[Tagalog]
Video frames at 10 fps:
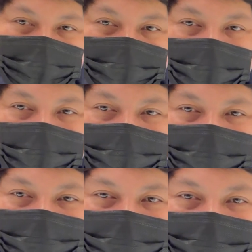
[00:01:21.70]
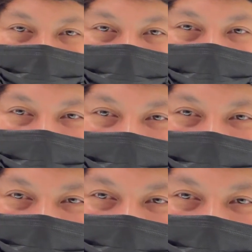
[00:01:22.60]
at marhay
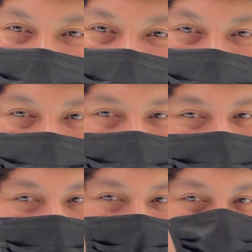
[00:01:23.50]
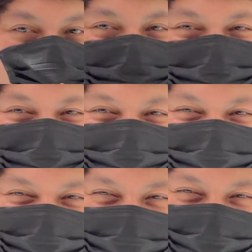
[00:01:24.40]
na banggi sa
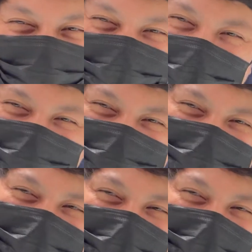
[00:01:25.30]
Indugabos dyan sa